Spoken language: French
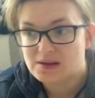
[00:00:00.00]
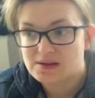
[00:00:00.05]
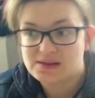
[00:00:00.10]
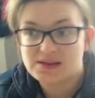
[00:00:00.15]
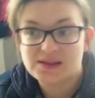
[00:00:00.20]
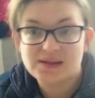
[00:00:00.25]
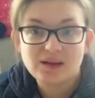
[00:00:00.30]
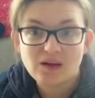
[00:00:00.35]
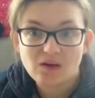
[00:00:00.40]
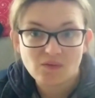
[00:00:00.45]

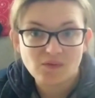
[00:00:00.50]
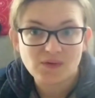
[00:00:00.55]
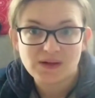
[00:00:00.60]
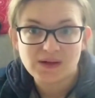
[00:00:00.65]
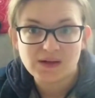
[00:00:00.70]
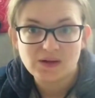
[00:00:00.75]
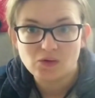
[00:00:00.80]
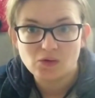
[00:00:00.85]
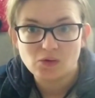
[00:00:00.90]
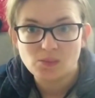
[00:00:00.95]
C'est ça, en fait,
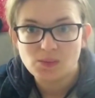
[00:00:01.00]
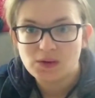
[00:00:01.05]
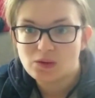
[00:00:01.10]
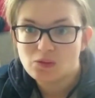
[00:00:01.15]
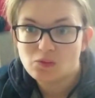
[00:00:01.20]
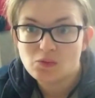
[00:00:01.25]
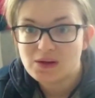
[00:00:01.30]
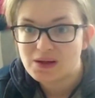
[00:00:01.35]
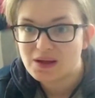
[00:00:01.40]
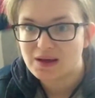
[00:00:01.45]
l'économie.
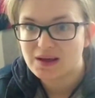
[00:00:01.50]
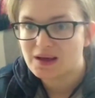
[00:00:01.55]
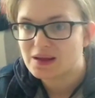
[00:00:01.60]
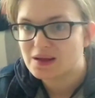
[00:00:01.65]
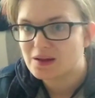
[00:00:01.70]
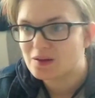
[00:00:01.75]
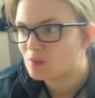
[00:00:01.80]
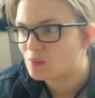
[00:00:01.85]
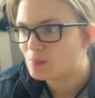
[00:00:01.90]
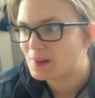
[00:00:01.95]
Oui, un
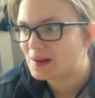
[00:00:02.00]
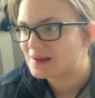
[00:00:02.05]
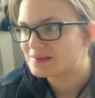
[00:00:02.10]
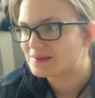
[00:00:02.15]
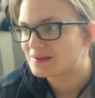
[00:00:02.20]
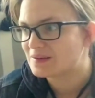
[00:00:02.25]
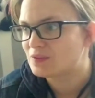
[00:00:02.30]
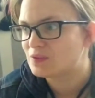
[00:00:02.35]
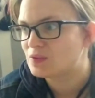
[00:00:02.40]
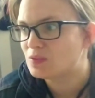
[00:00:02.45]
cahier de base,
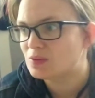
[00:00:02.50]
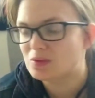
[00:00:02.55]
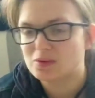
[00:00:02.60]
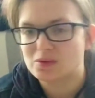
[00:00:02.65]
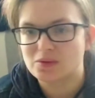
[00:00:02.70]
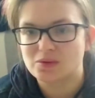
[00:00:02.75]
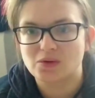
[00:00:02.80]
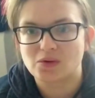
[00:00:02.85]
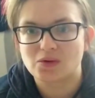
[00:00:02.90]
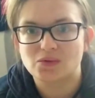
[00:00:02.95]
ça vaut,
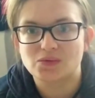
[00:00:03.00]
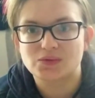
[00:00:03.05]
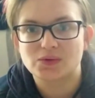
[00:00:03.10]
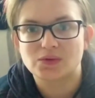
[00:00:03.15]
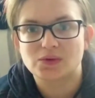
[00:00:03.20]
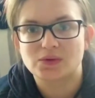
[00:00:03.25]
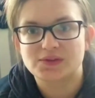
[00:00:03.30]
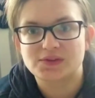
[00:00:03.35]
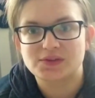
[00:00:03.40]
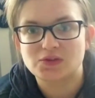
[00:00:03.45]
euh,
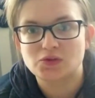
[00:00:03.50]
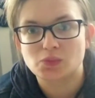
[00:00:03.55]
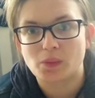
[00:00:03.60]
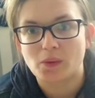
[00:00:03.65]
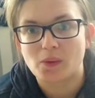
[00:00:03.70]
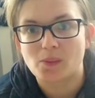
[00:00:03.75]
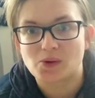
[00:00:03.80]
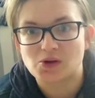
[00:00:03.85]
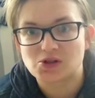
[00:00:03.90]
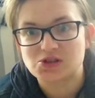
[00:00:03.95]
dans, si tu
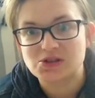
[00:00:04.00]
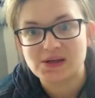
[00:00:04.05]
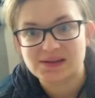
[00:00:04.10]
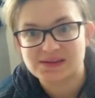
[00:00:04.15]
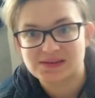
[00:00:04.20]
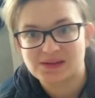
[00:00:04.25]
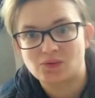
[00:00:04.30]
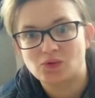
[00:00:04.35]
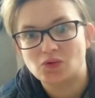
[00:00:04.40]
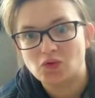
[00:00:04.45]
prends moins
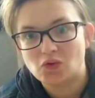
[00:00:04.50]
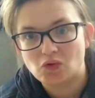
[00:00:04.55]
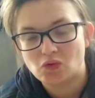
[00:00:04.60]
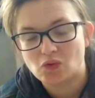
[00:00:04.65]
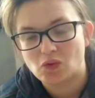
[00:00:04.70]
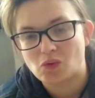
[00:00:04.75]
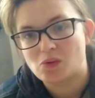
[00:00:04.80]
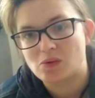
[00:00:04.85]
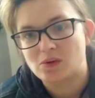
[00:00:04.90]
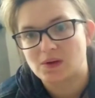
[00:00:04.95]
cher, ça vaut 2
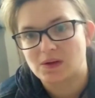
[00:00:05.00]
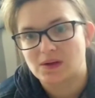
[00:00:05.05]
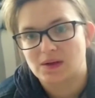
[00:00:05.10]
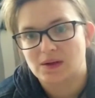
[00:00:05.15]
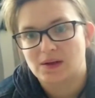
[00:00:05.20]
euros.